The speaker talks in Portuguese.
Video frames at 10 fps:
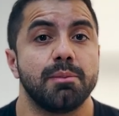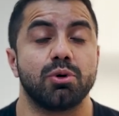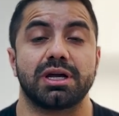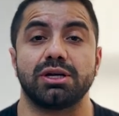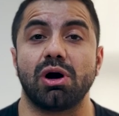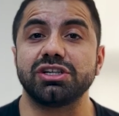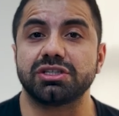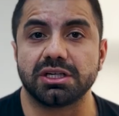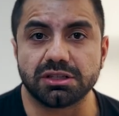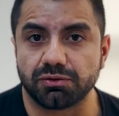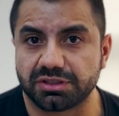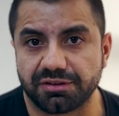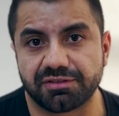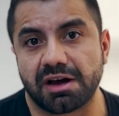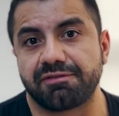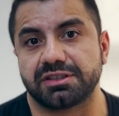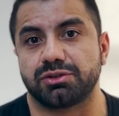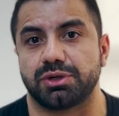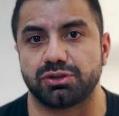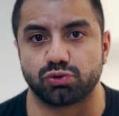Porque não adianta você ficar
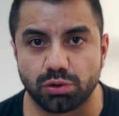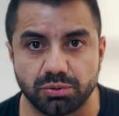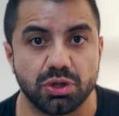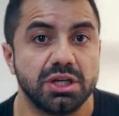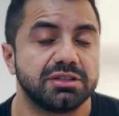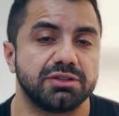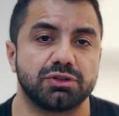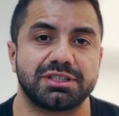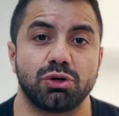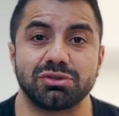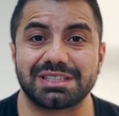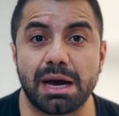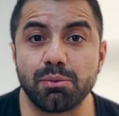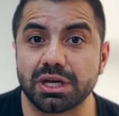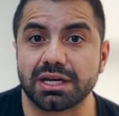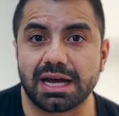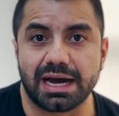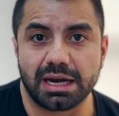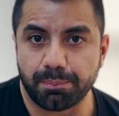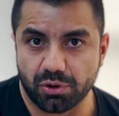fazendo resumo se você não sabe o que
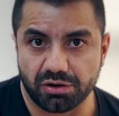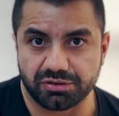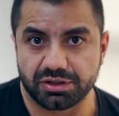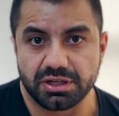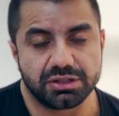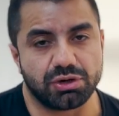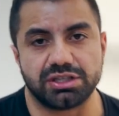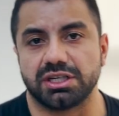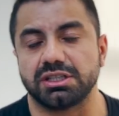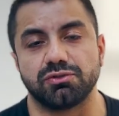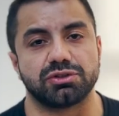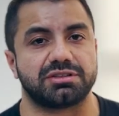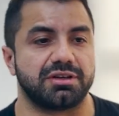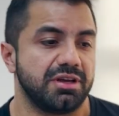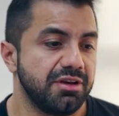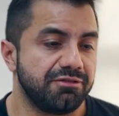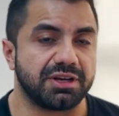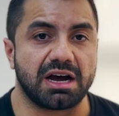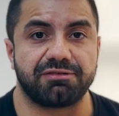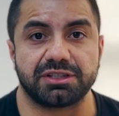cai na prova. Não adianta você
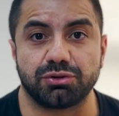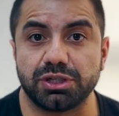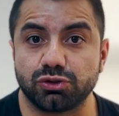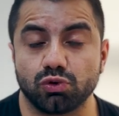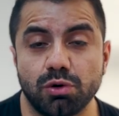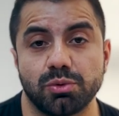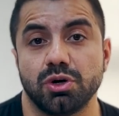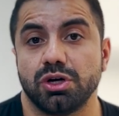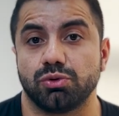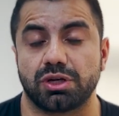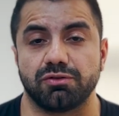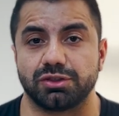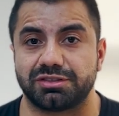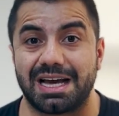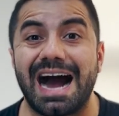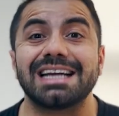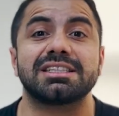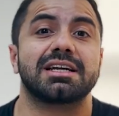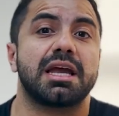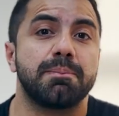ficar fazendo resumo do que você
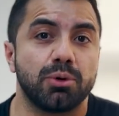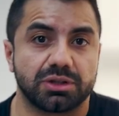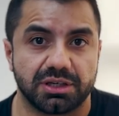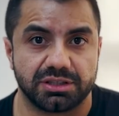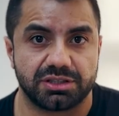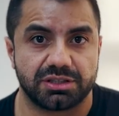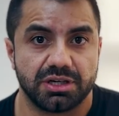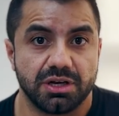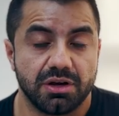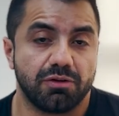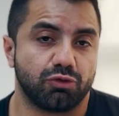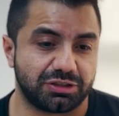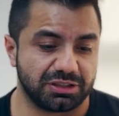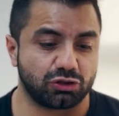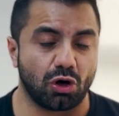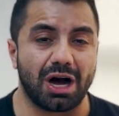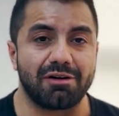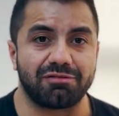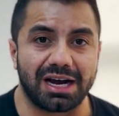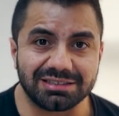acha que é importante. Você só
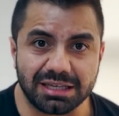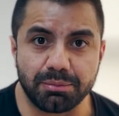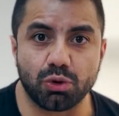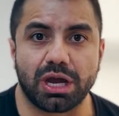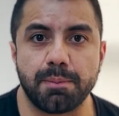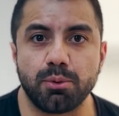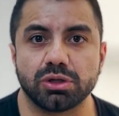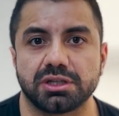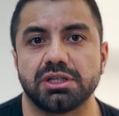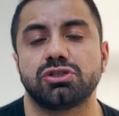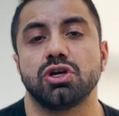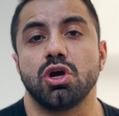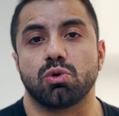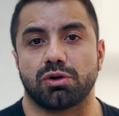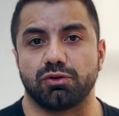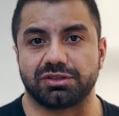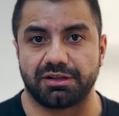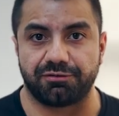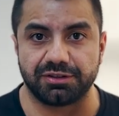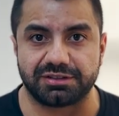vai saber o que é importante quando
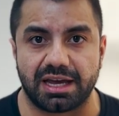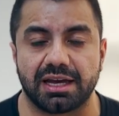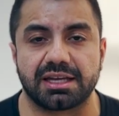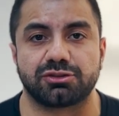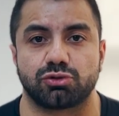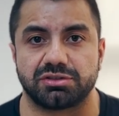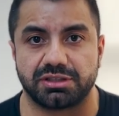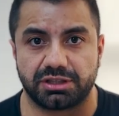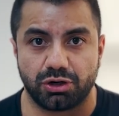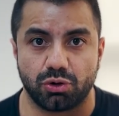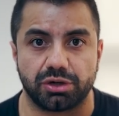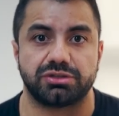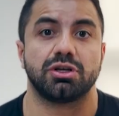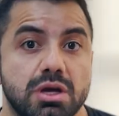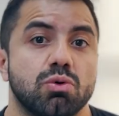você fizer questões anteriores.